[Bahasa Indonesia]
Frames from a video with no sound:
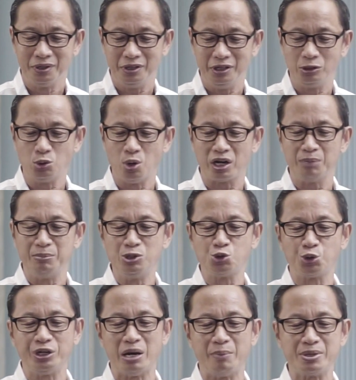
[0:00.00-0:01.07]
Itu akan
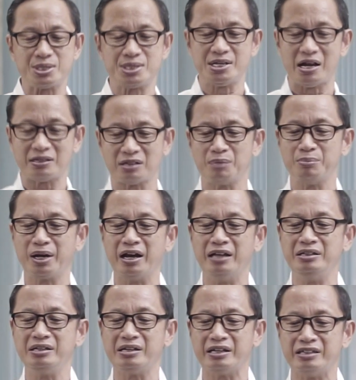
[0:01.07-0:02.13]
mencuri damai sejahtera
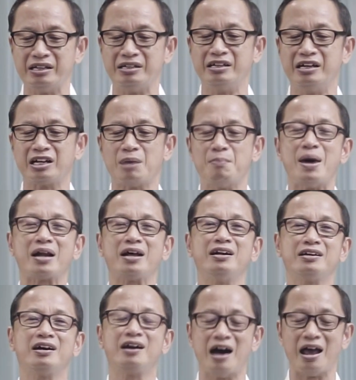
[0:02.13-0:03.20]
menggantikannya dengan
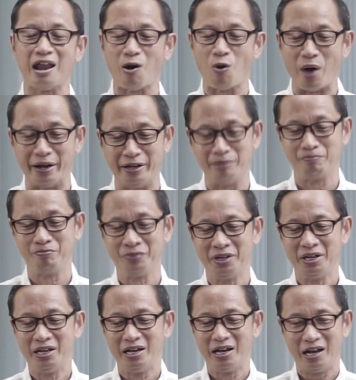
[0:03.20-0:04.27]
kemarahan kegalauan.
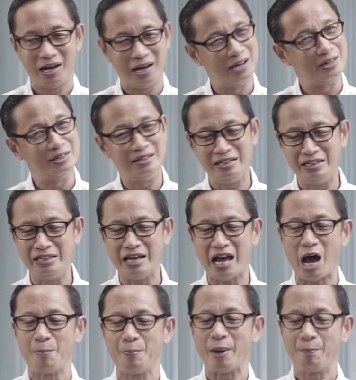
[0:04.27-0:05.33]
Hari ini
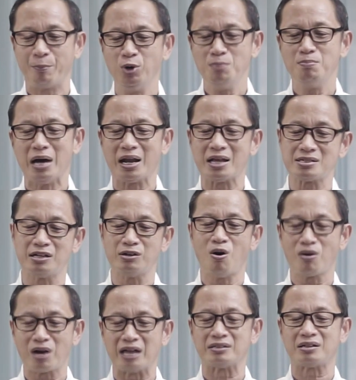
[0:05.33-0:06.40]
apapun balasan
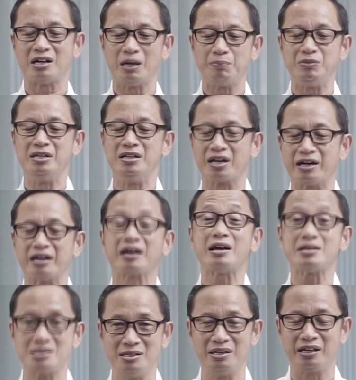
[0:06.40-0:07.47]
orang terhadap tindakan
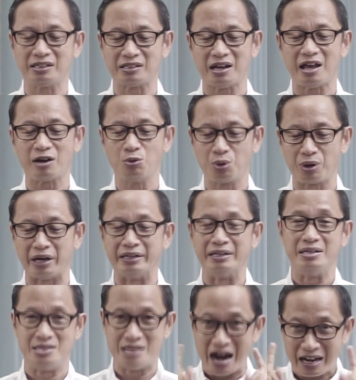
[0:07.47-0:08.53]
kasih yang kita
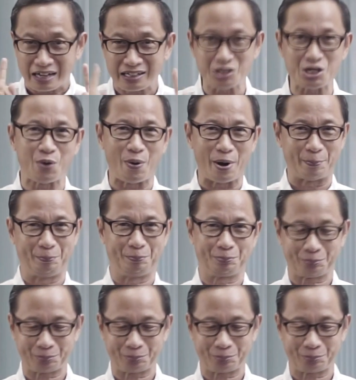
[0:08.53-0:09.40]
lakukan, jangan kecewa